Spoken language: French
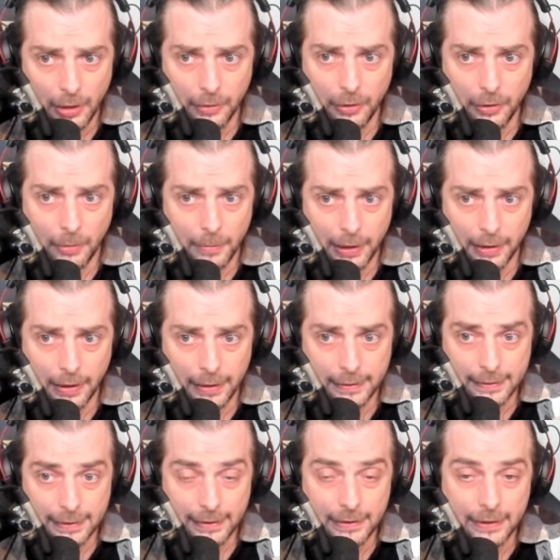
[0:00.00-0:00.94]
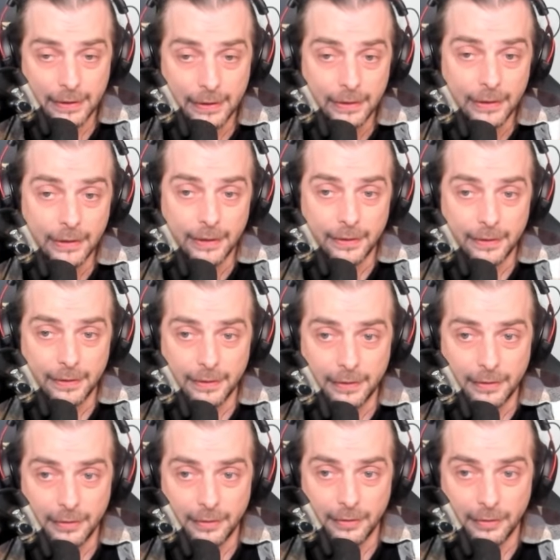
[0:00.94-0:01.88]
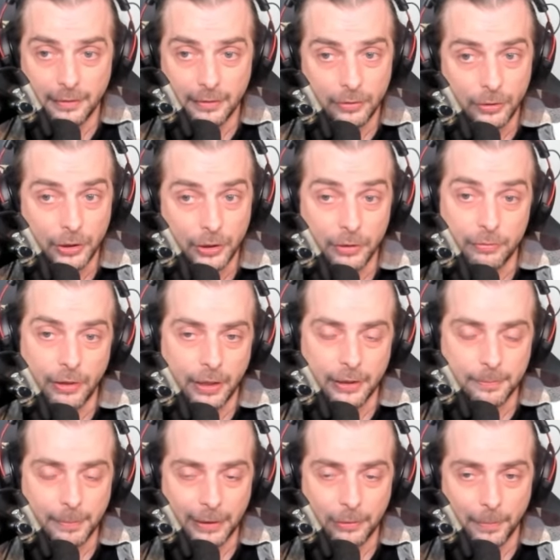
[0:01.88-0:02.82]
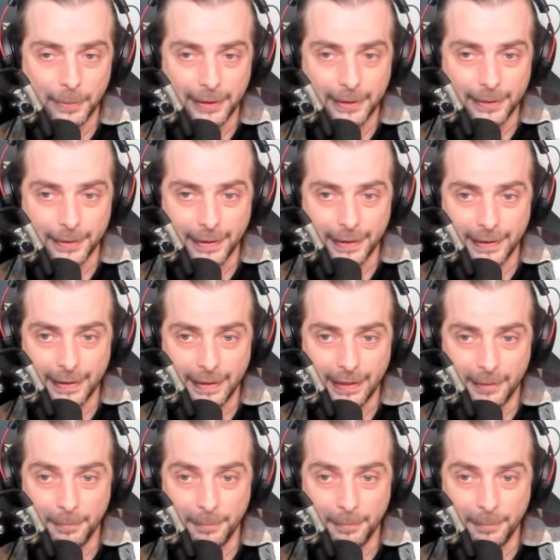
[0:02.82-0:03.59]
normale classique ça casse pas trois pattes d'un canard.